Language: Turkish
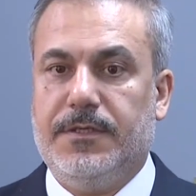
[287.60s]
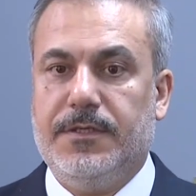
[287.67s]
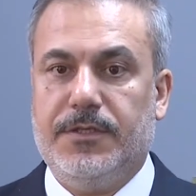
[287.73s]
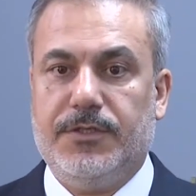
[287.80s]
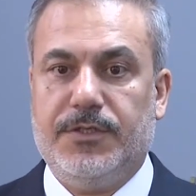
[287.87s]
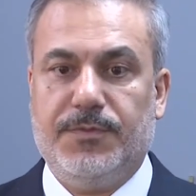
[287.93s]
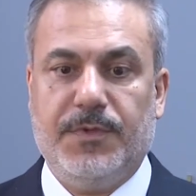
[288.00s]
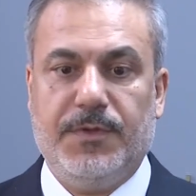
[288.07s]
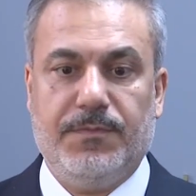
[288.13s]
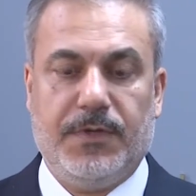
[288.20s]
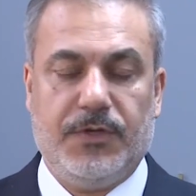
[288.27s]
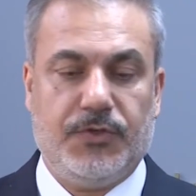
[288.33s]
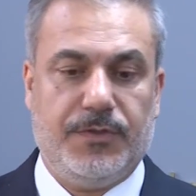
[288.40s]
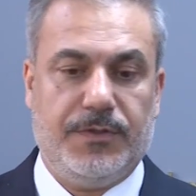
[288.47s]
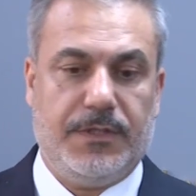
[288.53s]
girişimin
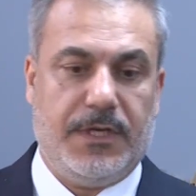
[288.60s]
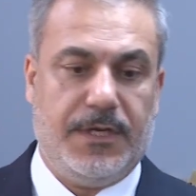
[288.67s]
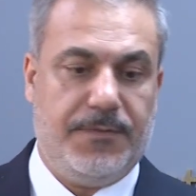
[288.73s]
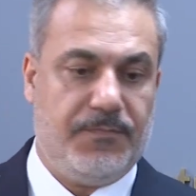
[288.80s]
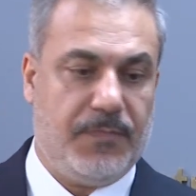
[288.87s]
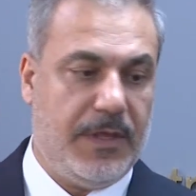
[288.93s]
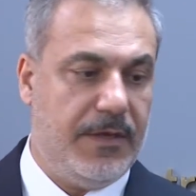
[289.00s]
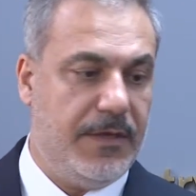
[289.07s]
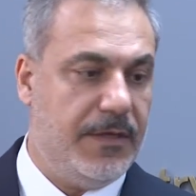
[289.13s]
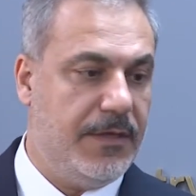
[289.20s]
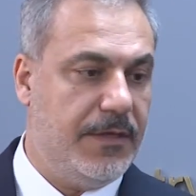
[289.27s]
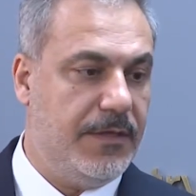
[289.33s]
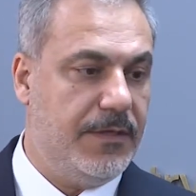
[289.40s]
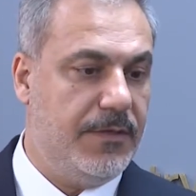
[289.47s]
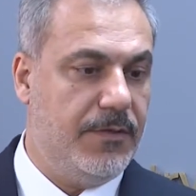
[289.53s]
başında
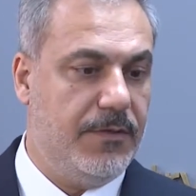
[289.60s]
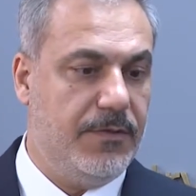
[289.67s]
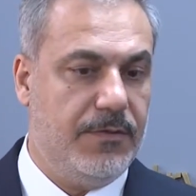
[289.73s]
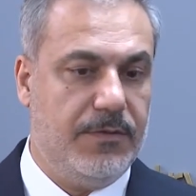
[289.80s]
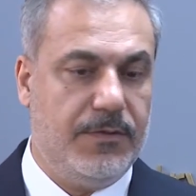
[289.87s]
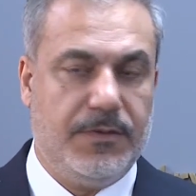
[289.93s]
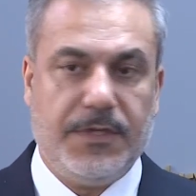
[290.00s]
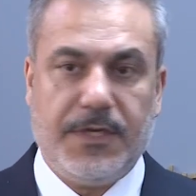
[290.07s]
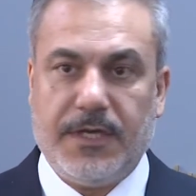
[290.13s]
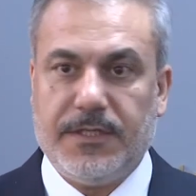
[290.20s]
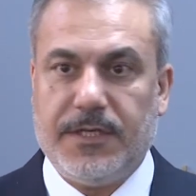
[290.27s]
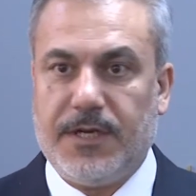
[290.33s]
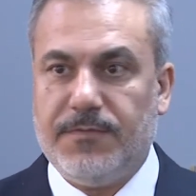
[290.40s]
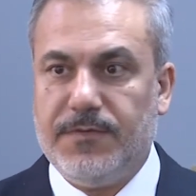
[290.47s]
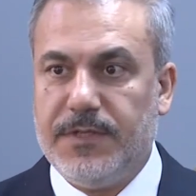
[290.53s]
TİKA
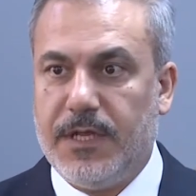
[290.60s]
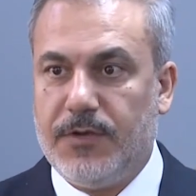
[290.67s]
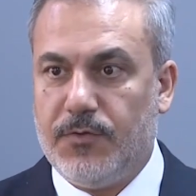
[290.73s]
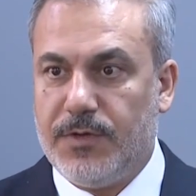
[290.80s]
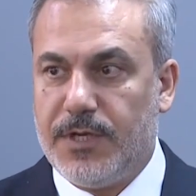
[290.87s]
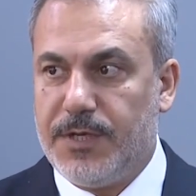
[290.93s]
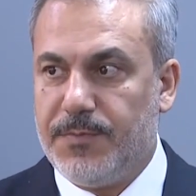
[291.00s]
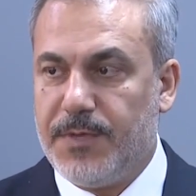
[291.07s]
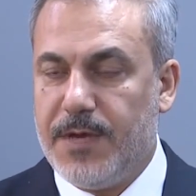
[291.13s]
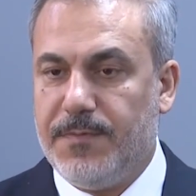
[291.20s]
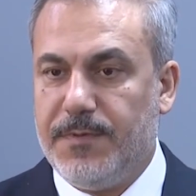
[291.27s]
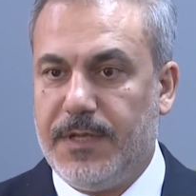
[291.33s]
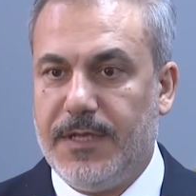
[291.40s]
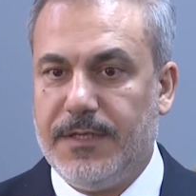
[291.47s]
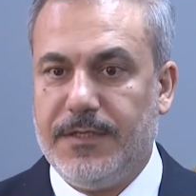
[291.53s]
tarafından onarımı
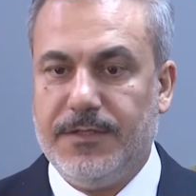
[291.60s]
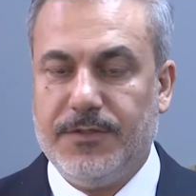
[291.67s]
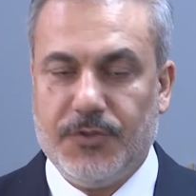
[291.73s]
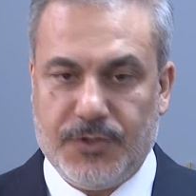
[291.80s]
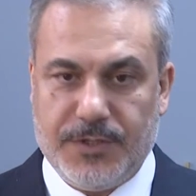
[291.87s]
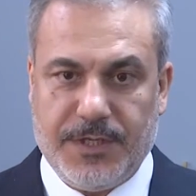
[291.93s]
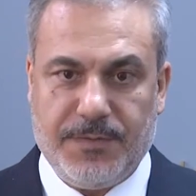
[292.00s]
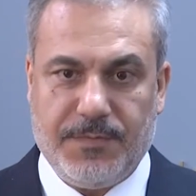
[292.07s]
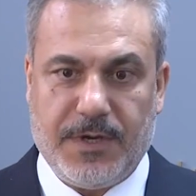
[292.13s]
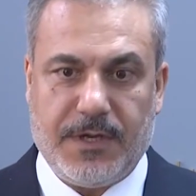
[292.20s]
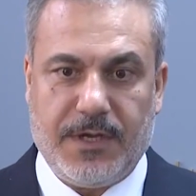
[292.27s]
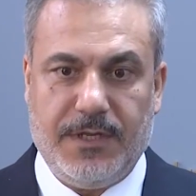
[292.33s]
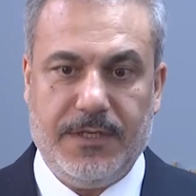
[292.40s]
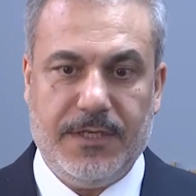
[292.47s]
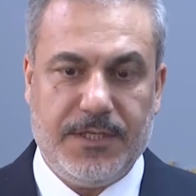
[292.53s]
yapılan e, Dışişleri
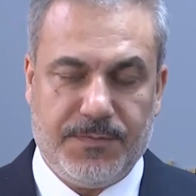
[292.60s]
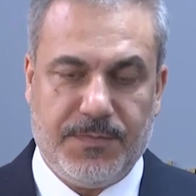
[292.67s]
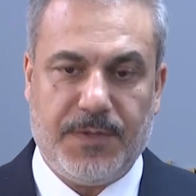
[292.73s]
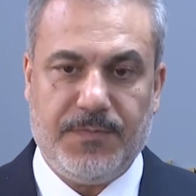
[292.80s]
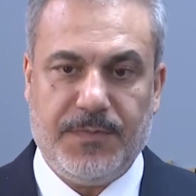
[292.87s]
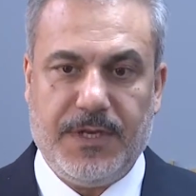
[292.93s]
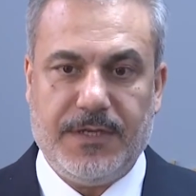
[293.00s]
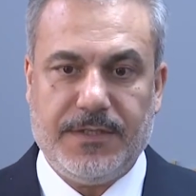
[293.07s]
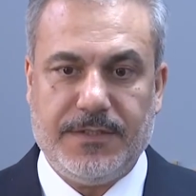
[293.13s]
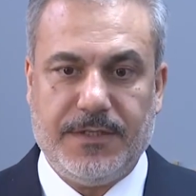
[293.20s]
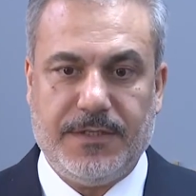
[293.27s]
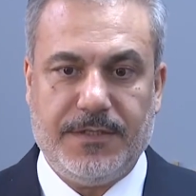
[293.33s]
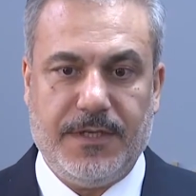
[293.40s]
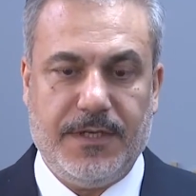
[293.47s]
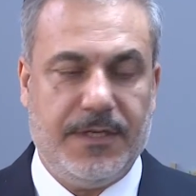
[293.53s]
Bakanlığı Hizmet
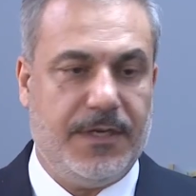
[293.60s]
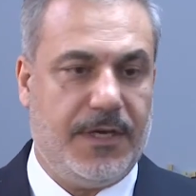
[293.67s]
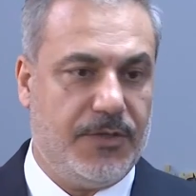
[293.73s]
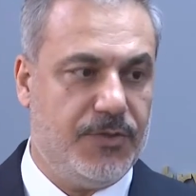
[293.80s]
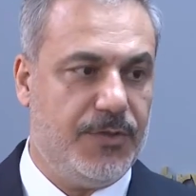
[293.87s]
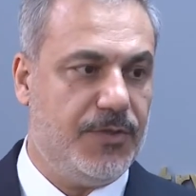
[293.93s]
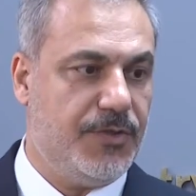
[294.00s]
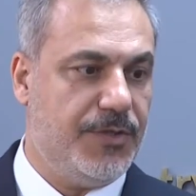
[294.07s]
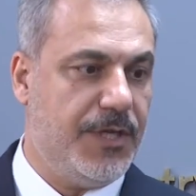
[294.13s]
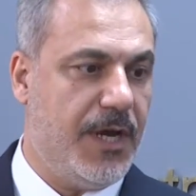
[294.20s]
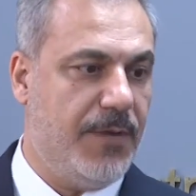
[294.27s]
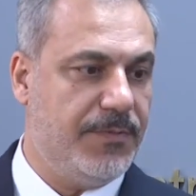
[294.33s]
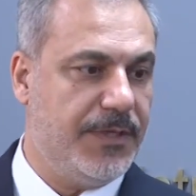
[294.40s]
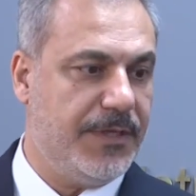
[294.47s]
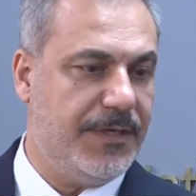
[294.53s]
Binası'nın e, açılışını
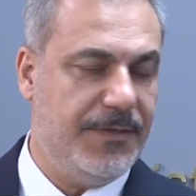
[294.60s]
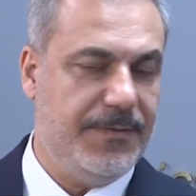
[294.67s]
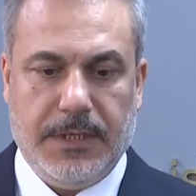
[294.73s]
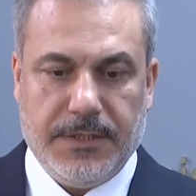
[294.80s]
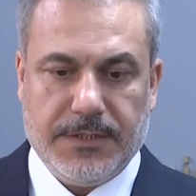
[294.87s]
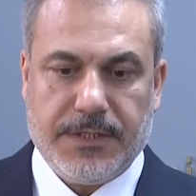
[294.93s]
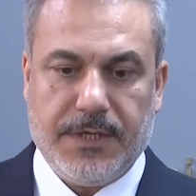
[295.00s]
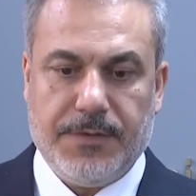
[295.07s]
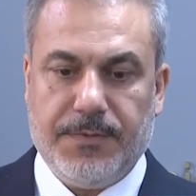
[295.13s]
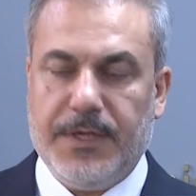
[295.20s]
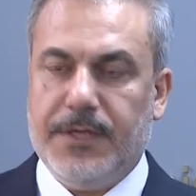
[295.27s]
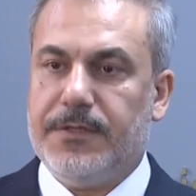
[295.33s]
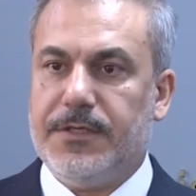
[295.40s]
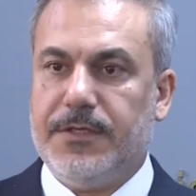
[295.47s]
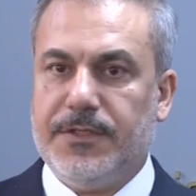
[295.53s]
yaptık. Eski
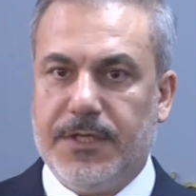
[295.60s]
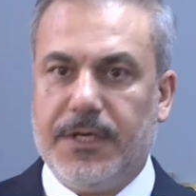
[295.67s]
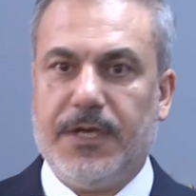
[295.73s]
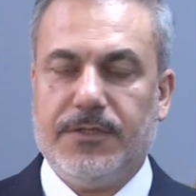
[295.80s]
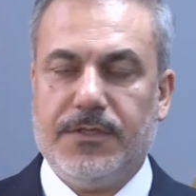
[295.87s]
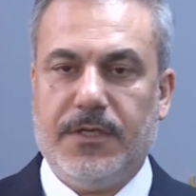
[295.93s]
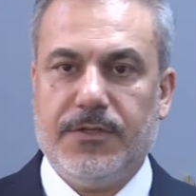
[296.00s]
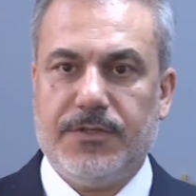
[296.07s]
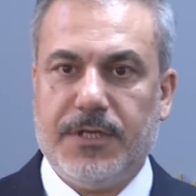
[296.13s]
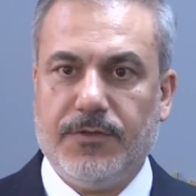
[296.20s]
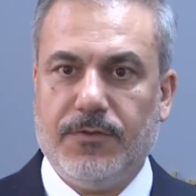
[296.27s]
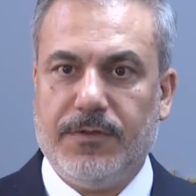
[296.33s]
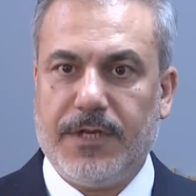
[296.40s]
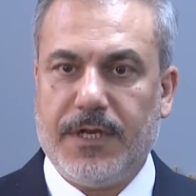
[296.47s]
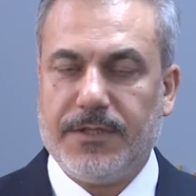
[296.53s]
bir TİKA
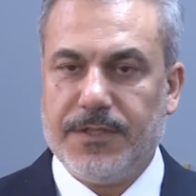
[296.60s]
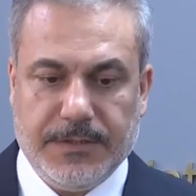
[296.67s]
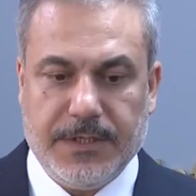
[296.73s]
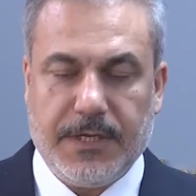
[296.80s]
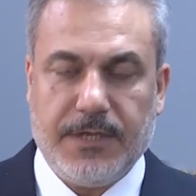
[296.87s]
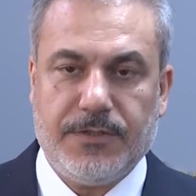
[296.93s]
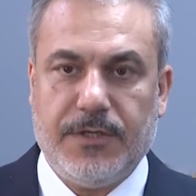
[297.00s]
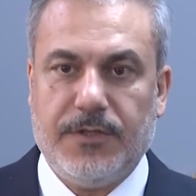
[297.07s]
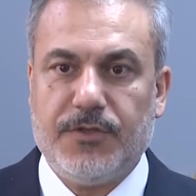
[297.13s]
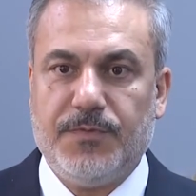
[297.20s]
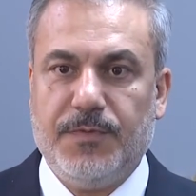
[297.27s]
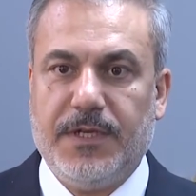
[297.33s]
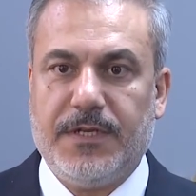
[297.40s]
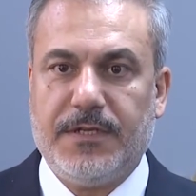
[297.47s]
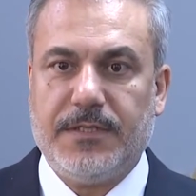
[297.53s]
çalışanı olarak TİKA
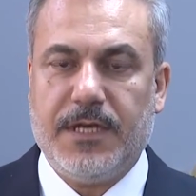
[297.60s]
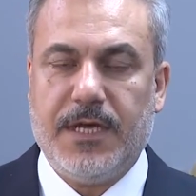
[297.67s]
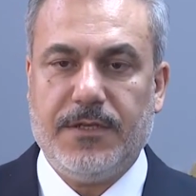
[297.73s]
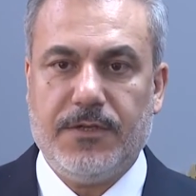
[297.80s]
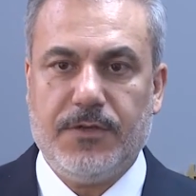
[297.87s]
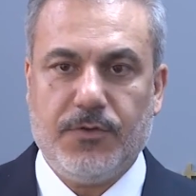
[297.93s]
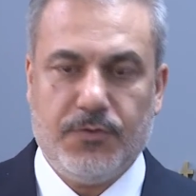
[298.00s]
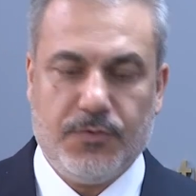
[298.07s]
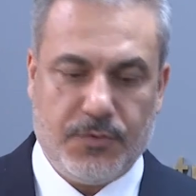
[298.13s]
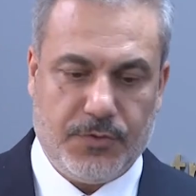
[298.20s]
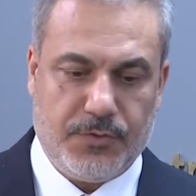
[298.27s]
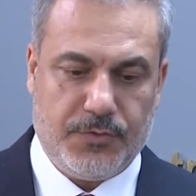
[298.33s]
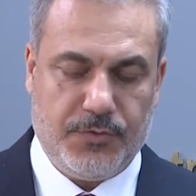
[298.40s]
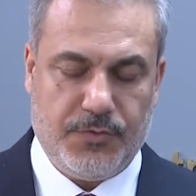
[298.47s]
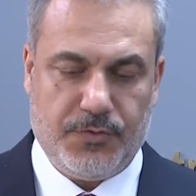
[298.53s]
çalışmalarından
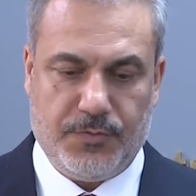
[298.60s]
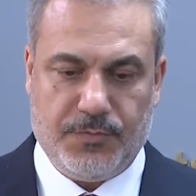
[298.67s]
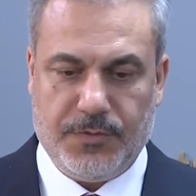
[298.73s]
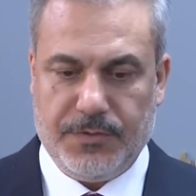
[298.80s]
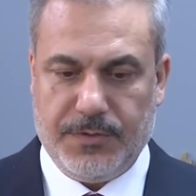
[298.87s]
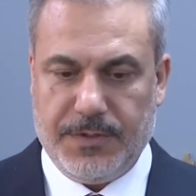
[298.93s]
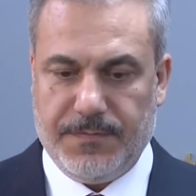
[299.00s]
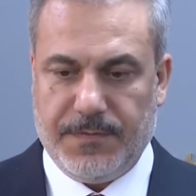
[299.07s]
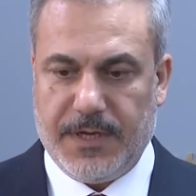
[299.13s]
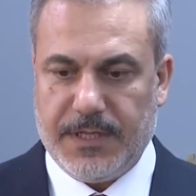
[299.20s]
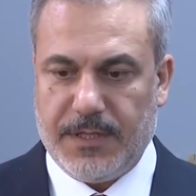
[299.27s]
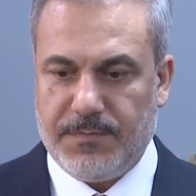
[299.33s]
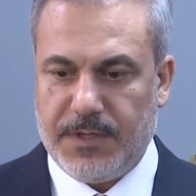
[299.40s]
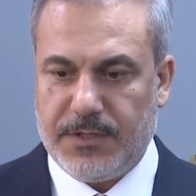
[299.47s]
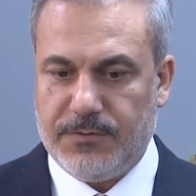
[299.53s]
gurur duyduğumu
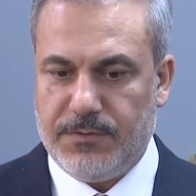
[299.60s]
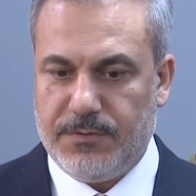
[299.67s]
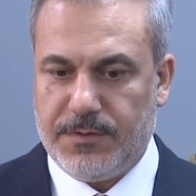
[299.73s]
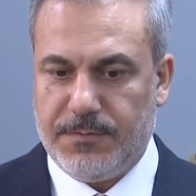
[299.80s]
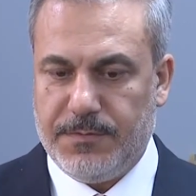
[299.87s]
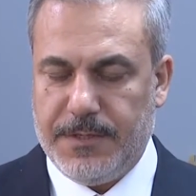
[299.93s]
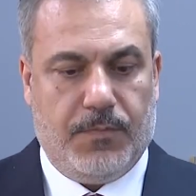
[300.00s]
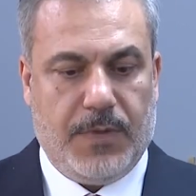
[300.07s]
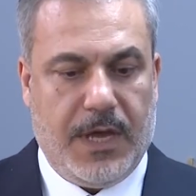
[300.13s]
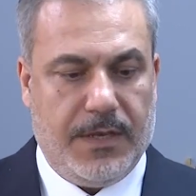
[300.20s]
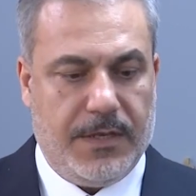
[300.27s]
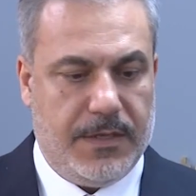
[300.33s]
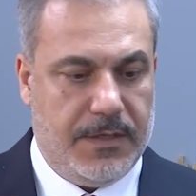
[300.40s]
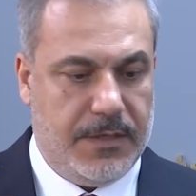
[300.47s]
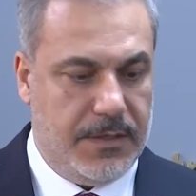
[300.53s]
ifade etmek istiyorum. Ben
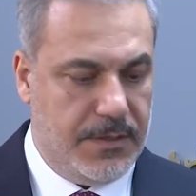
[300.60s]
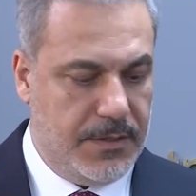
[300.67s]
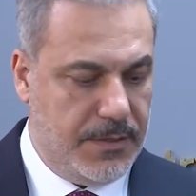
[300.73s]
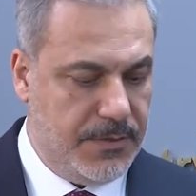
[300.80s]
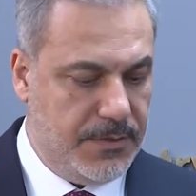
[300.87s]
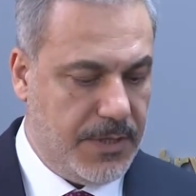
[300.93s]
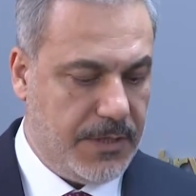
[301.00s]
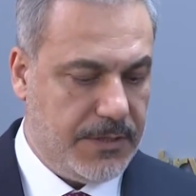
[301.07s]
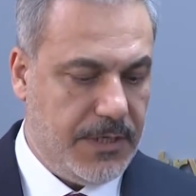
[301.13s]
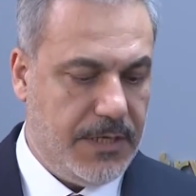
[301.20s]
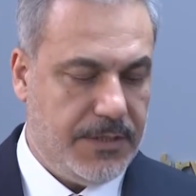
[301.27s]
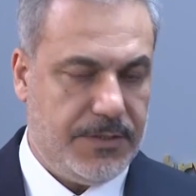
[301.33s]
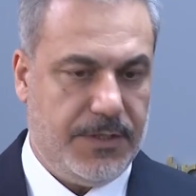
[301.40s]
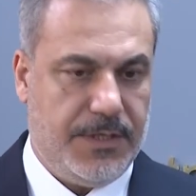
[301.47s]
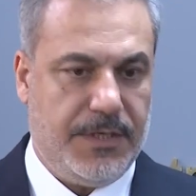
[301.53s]
e,
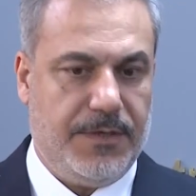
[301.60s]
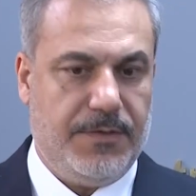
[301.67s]
tekrar